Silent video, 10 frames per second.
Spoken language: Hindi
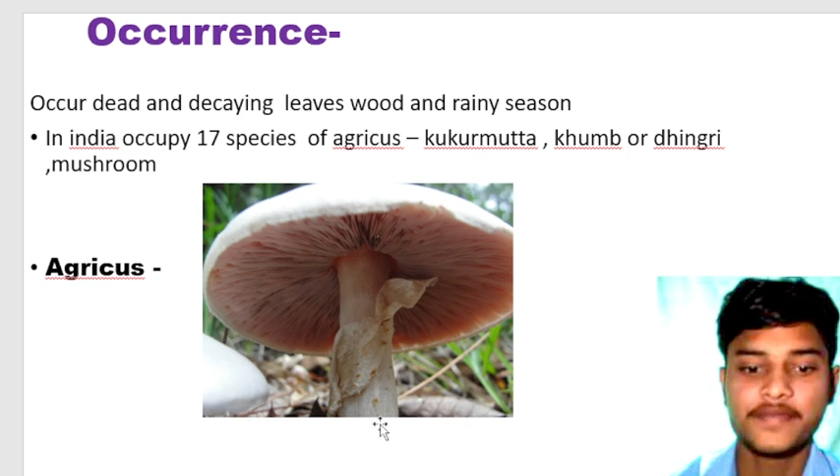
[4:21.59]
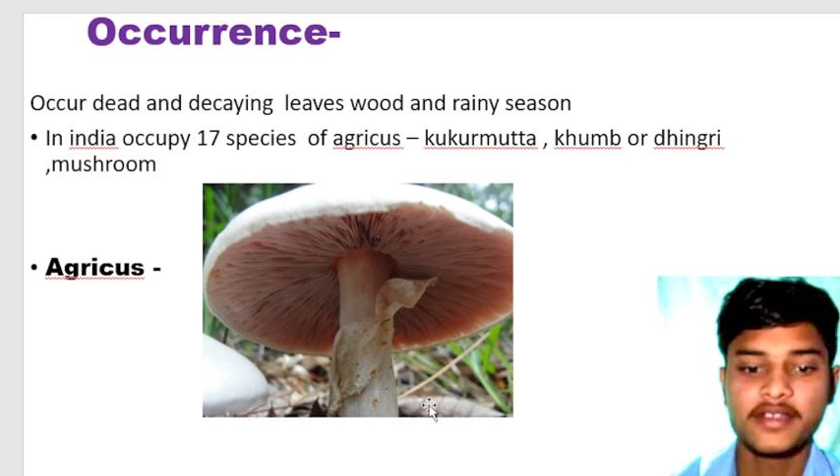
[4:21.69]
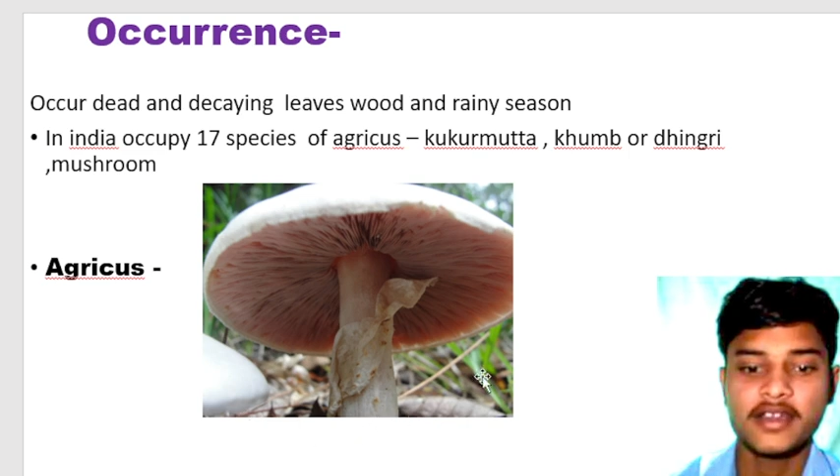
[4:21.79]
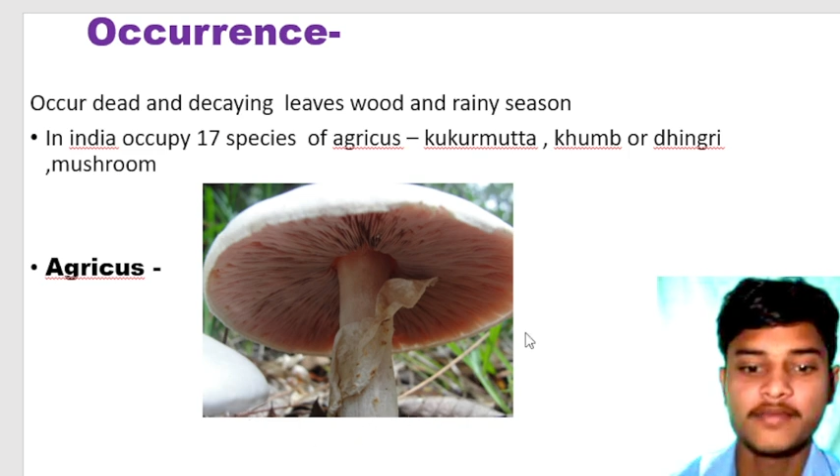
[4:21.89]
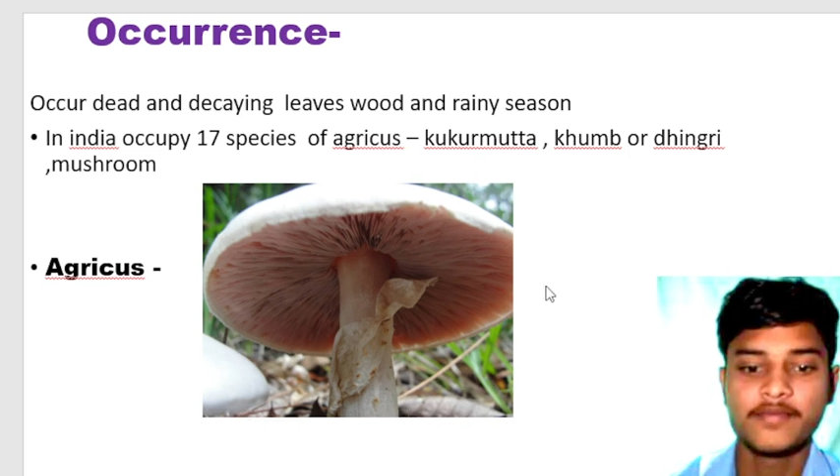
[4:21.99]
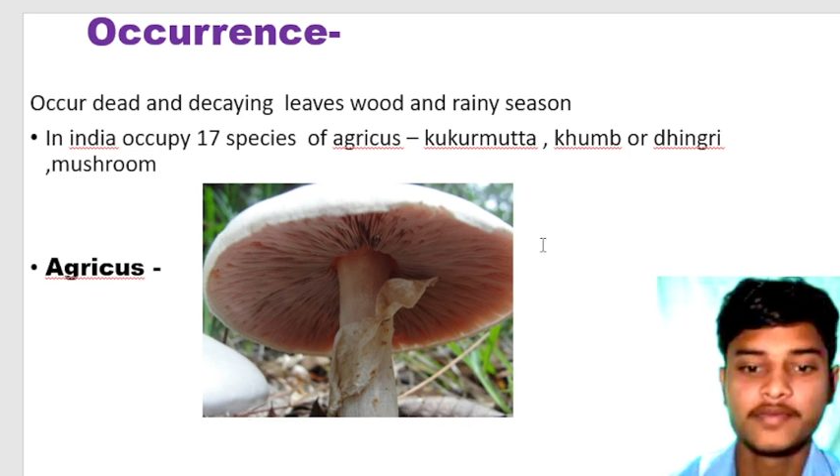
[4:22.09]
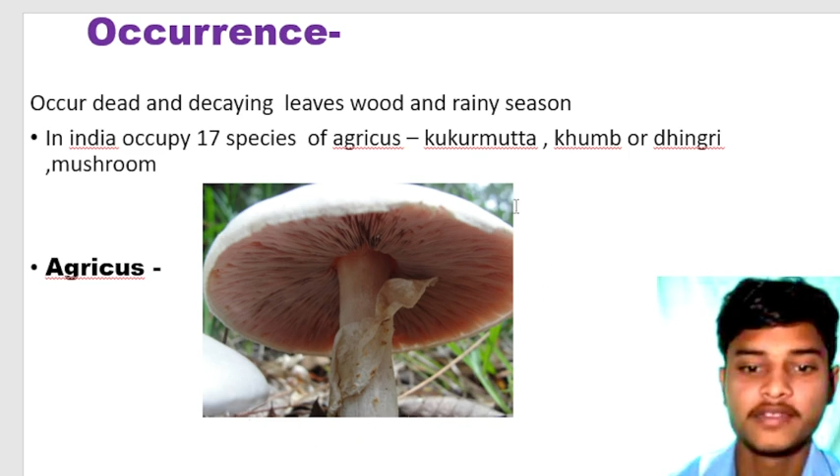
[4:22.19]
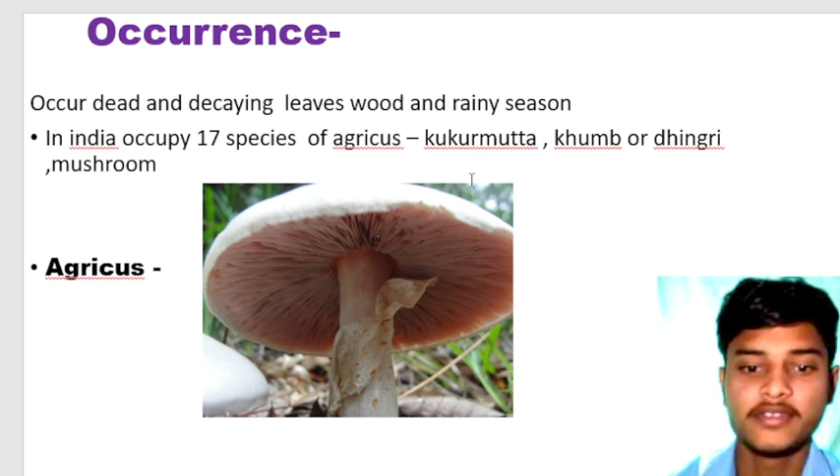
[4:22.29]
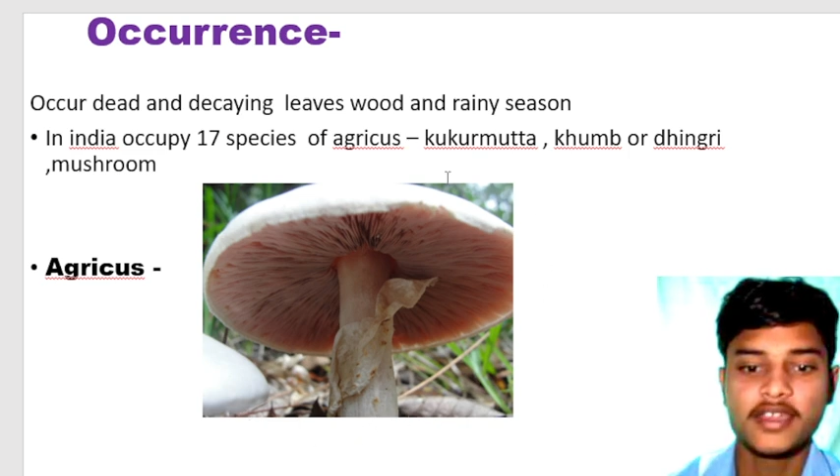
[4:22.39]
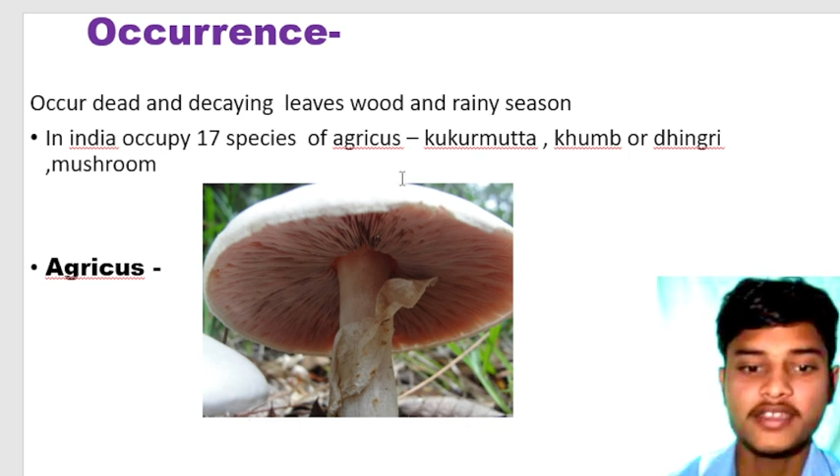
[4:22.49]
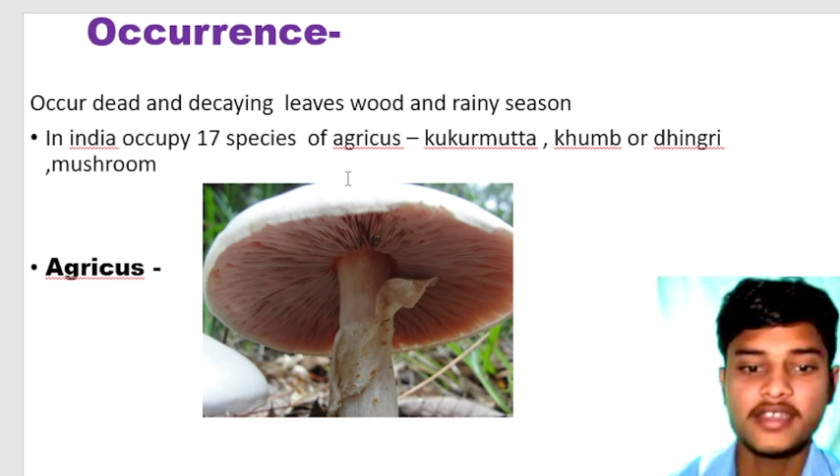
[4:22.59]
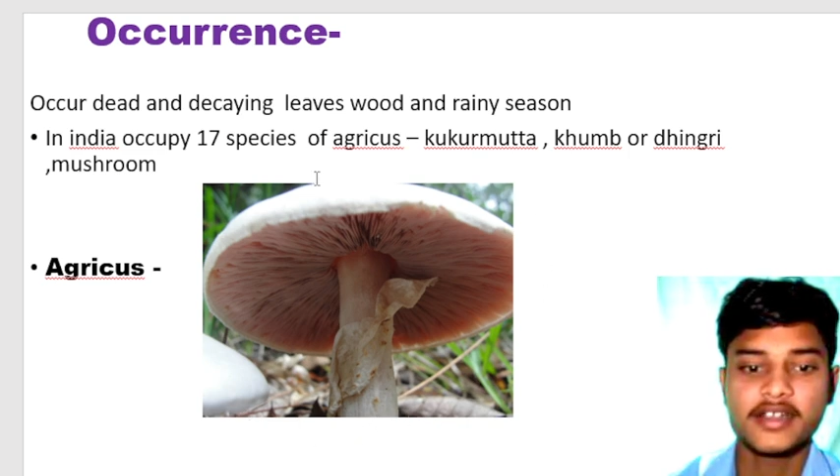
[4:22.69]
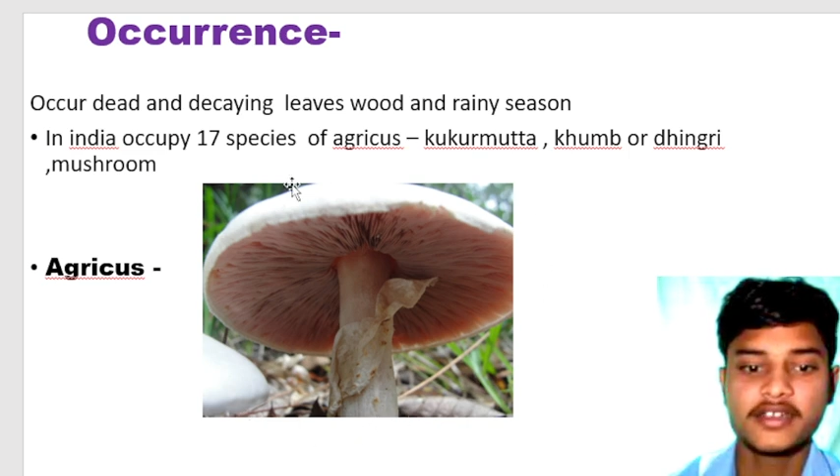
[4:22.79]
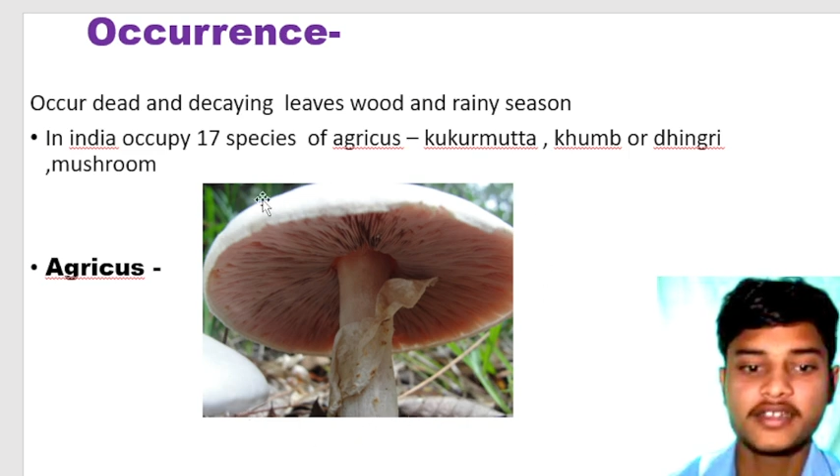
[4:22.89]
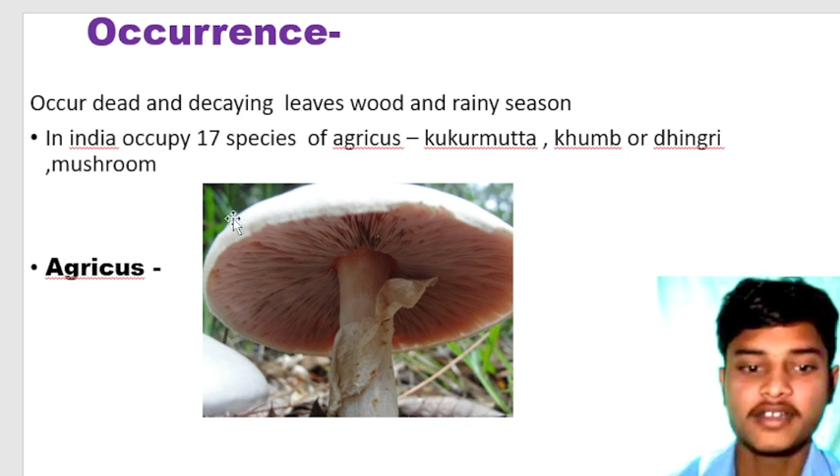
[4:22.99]
फिगर यही
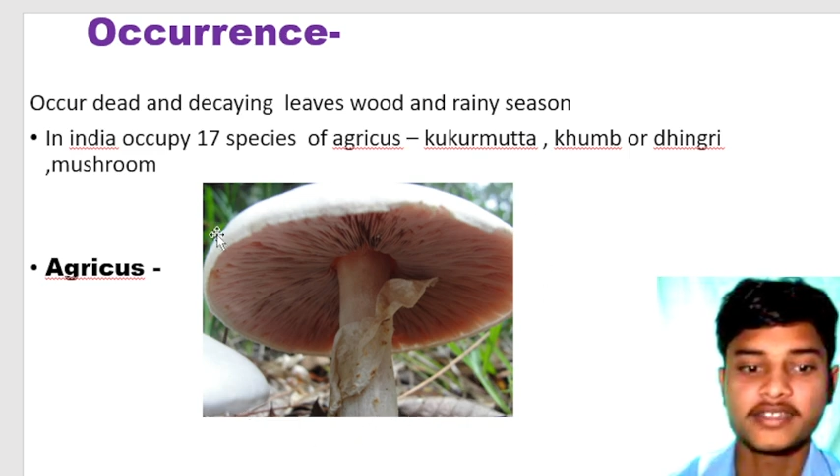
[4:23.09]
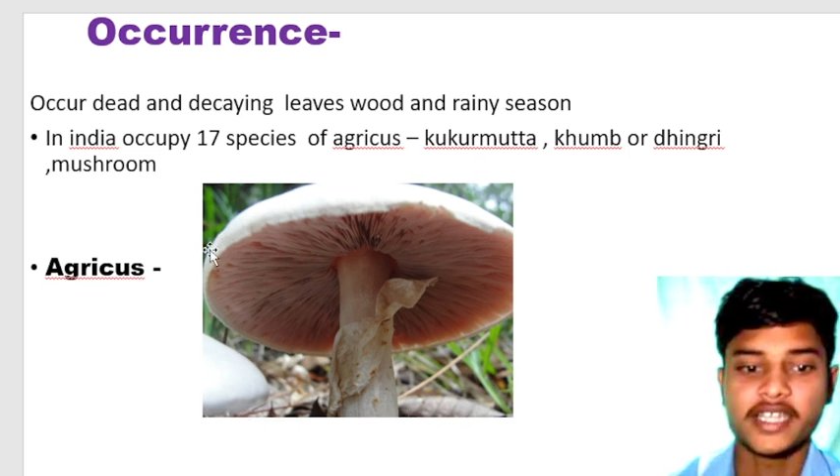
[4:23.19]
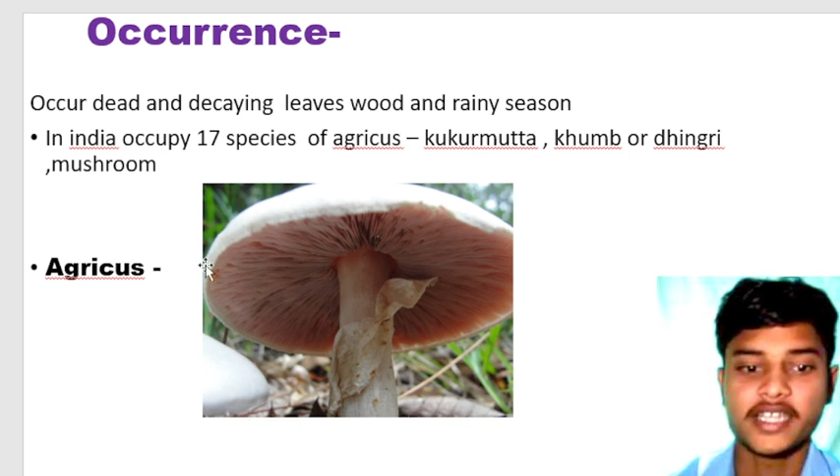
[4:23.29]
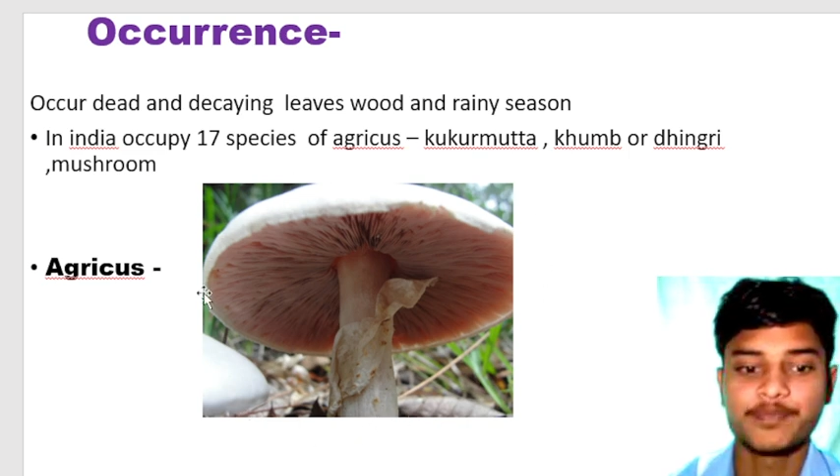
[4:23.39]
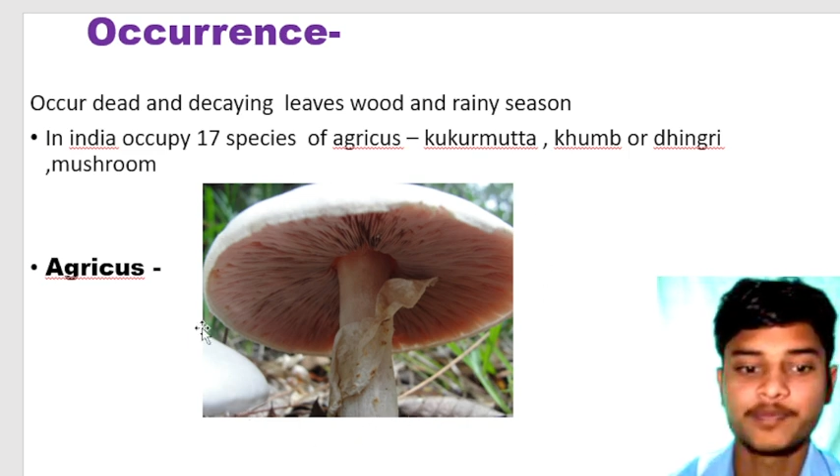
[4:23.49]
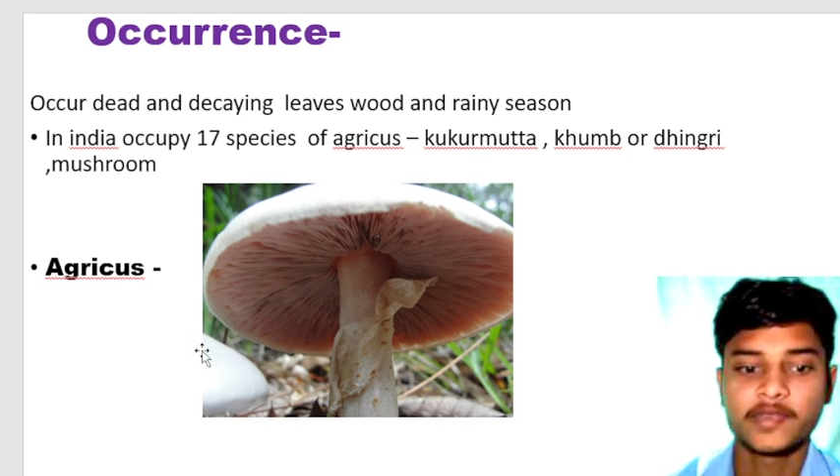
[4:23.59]
एग्रिकस है